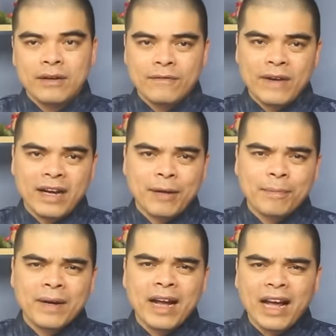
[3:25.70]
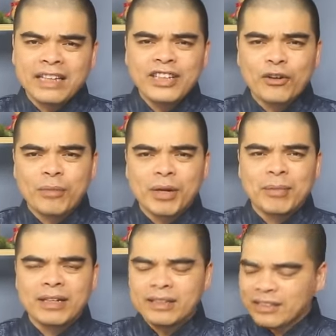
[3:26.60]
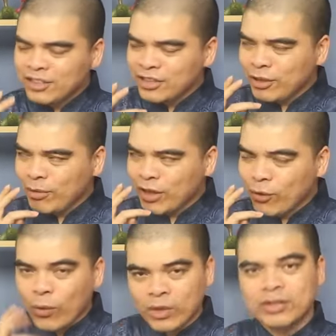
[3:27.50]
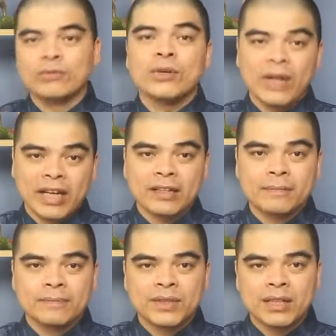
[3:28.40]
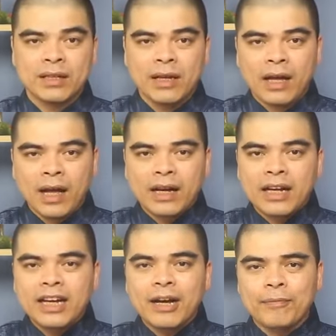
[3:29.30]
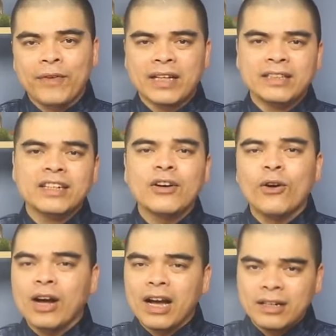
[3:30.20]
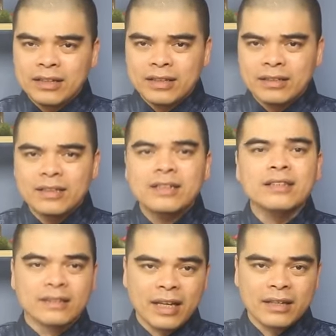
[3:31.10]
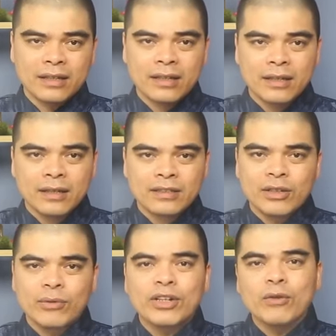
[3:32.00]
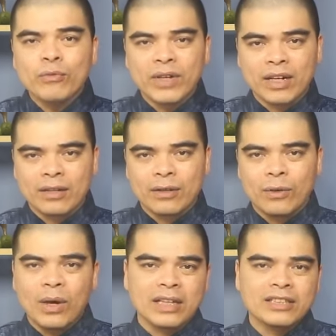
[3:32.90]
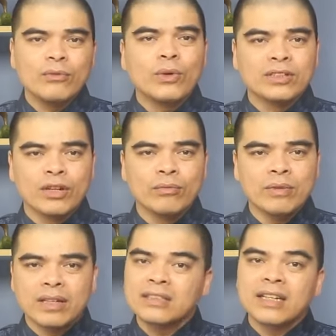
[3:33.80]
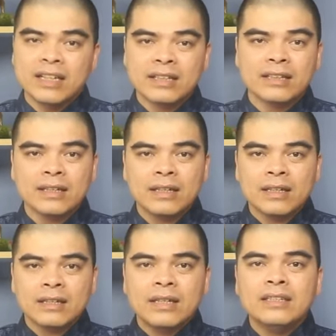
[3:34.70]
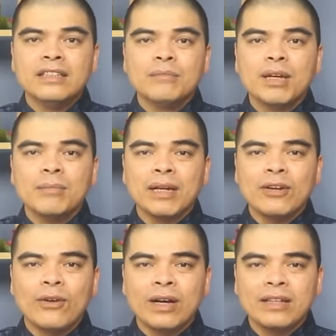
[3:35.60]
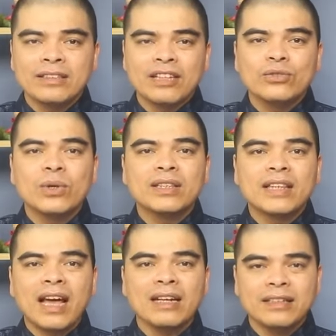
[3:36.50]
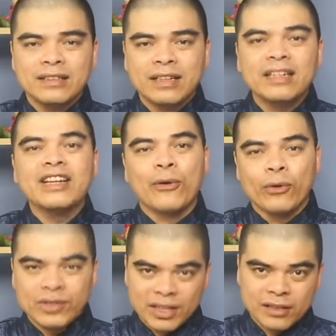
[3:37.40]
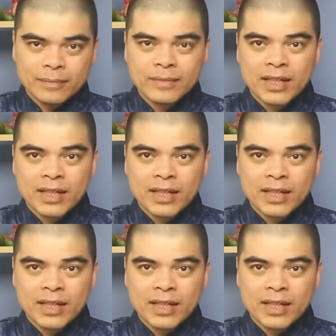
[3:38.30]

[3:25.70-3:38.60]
và gặp khá nhiều may mắn trong cái cuộc sống sau này à, khi gặp phải những cái khó khăn ấy, những cái thử thách trong cái công việc hoặc là trong cuộc sống lẫn gia đình thì những may mắn đó sẽ xua tan những cái điều hung dữ